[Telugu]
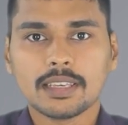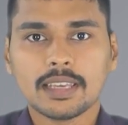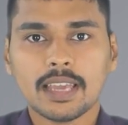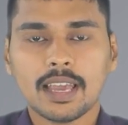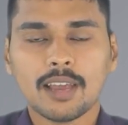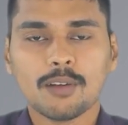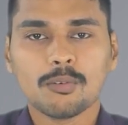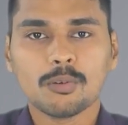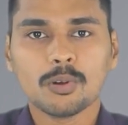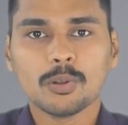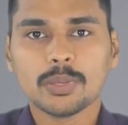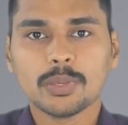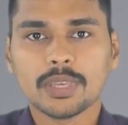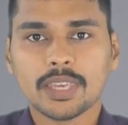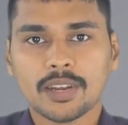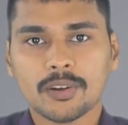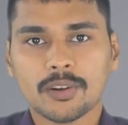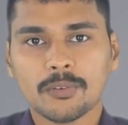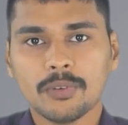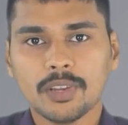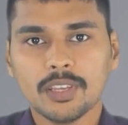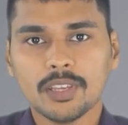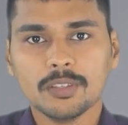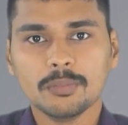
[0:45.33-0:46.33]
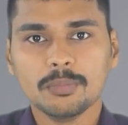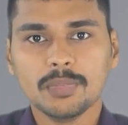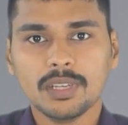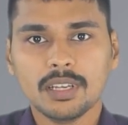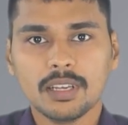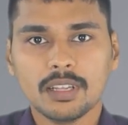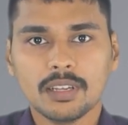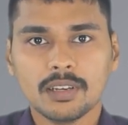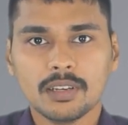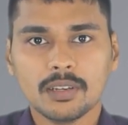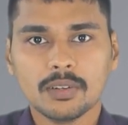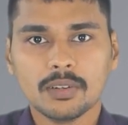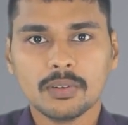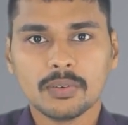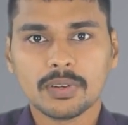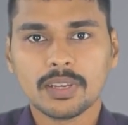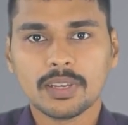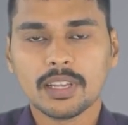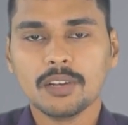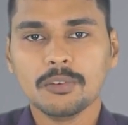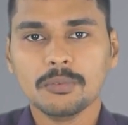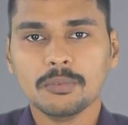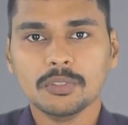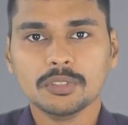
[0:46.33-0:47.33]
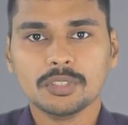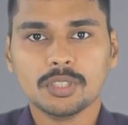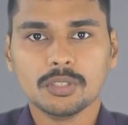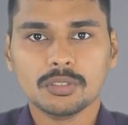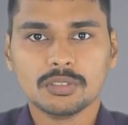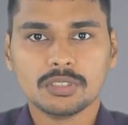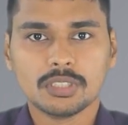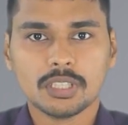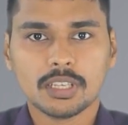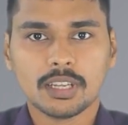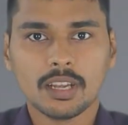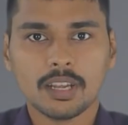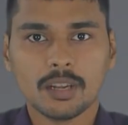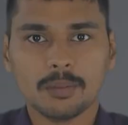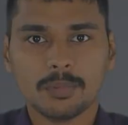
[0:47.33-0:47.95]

కేవలం ఇరవై ఐదు మిలియన్ రియల్ వ్యూస్ వచ్చాయి